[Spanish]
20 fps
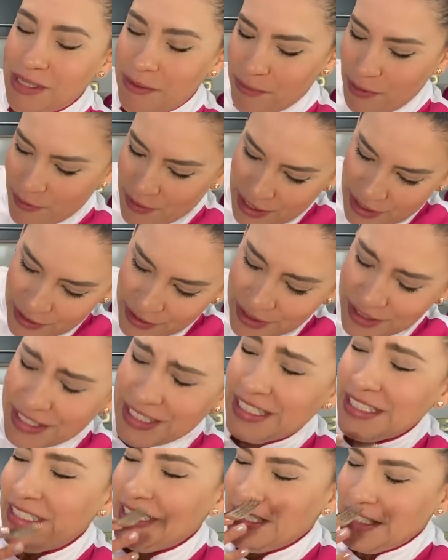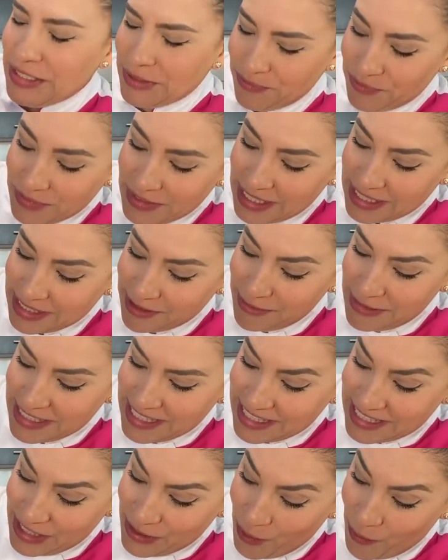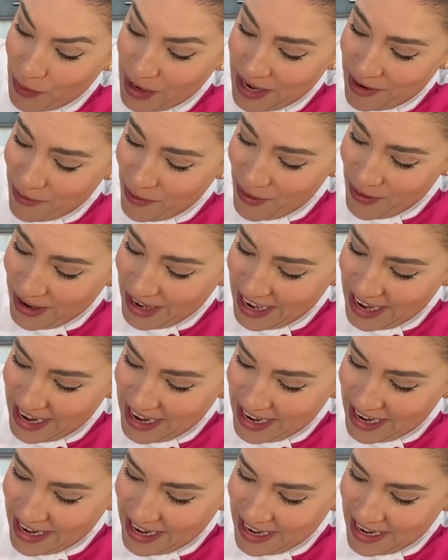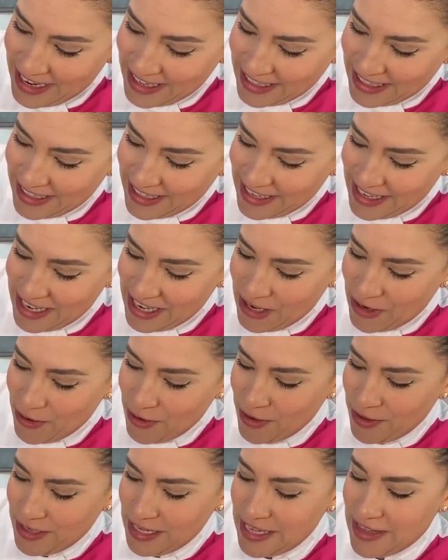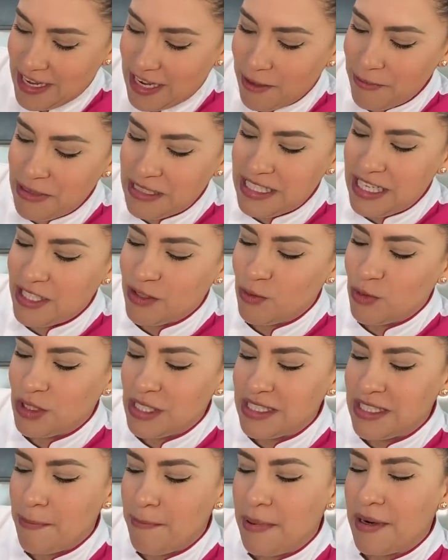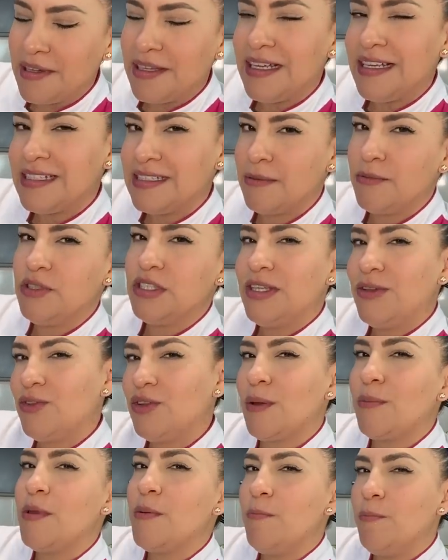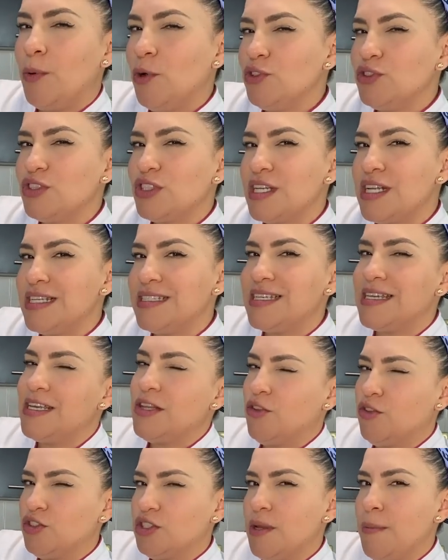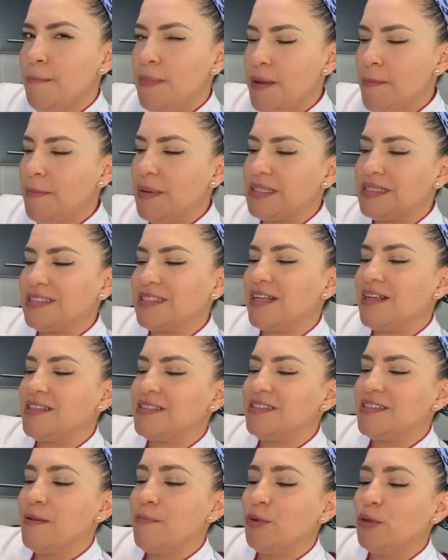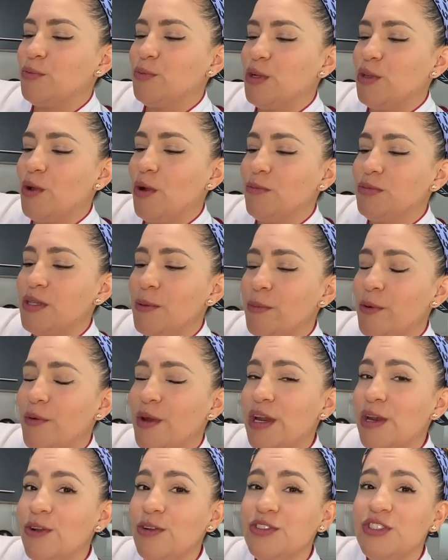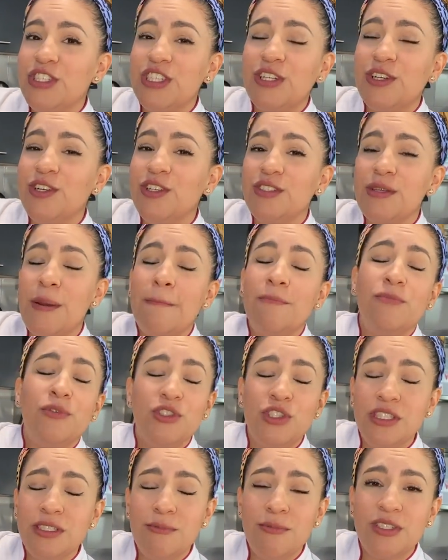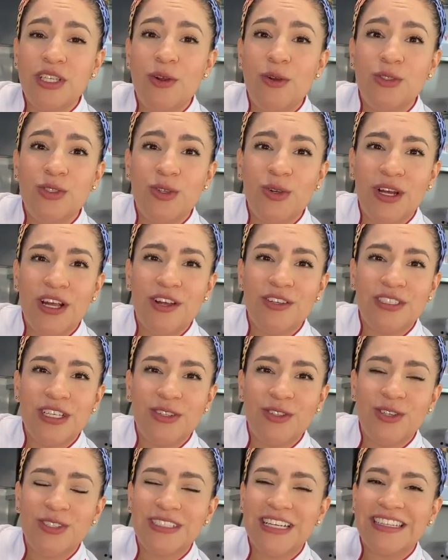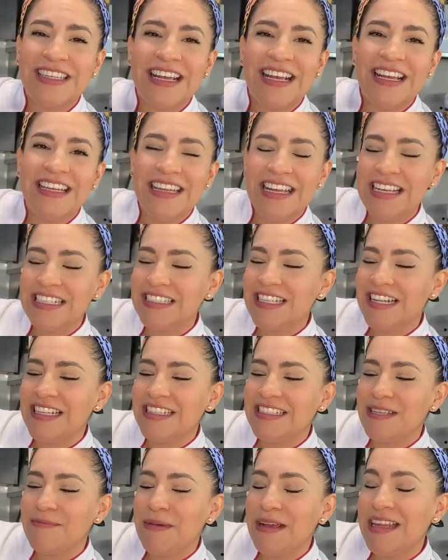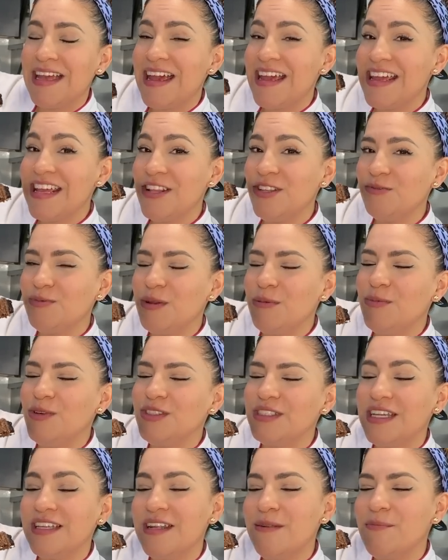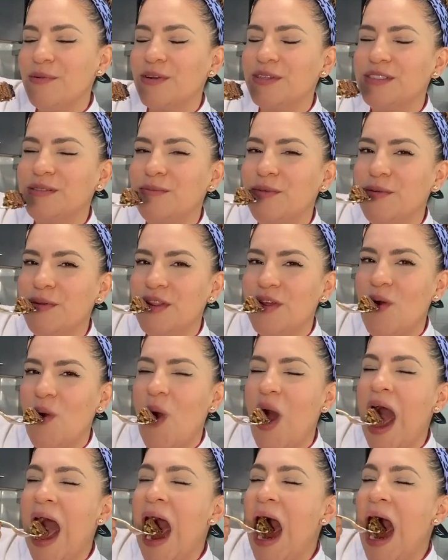a probarlo se me está haciendo agua la boca. ¡Qué rico! Y díganme si les gusta esta parte que estamos haciendo también postres y no siempre pasteles. Y pues bueno, vamos a probarlo. Chicos, muchísimos saludos azucarados a todos. Que tengan excelente semana y nos vemos en el próximo video.